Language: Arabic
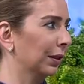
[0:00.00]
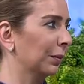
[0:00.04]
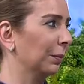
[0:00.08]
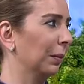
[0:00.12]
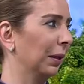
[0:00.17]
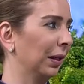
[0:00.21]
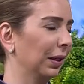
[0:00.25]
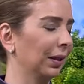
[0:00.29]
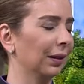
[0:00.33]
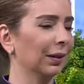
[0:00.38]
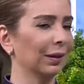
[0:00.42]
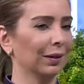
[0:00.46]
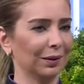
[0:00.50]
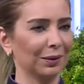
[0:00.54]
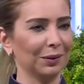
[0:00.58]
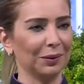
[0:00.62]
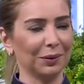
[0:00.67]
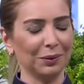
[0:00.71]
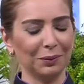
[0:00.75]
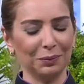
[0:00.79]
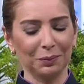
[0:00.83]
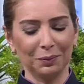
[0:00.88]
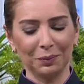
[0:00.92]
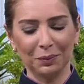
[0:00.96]
مع,
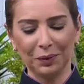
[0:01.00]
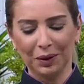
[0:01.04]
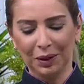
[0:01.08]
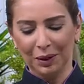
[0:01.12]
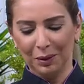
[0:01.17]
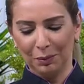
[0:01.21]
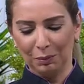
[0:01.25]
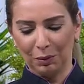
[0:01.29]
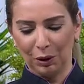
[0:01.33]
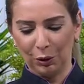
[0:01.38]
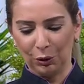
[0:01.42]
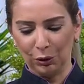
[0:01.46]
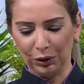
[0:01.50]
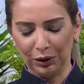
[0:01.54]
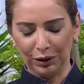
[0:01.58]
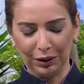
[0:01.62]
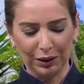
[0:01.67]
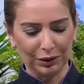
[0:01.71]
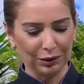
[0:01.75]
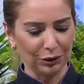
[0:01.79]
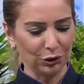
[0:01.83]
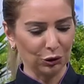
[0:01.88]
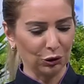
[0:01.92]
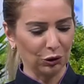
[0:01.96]
مع كل
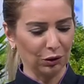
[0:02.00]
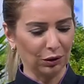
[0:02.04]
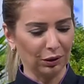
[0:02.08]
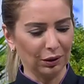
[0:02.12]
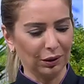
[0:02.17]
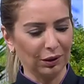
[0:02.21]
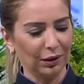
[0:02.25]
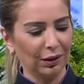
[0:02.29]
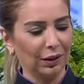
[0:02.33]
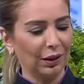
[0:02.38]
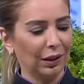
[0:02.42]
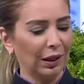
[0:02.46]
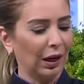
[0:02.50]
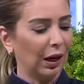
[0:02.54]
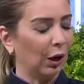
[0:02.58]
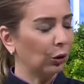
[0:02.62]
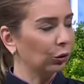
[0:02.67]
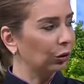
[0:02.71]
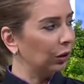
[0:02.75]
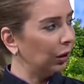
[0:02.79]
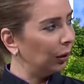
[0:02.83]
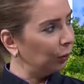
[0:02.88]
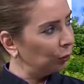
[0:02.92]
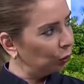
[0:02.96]
الناس إن شاء الله
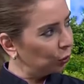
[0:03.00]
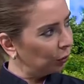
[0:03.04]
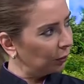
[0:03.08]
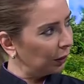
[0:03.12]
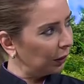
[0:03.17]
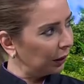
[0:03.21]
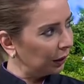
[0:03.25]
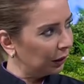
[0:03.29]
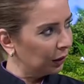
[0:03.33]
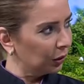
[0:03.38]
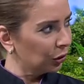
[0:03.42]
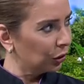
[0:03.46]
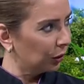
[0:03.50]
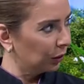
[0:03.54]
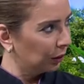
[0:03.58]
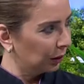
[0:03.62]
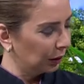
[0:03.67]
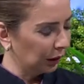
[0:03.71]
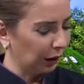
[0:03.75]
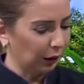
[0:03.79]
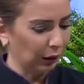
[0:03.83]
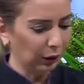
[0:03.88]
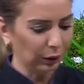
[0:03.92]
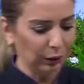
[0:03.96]
أحط الليمون معلش يلا
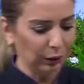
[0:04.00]
يلا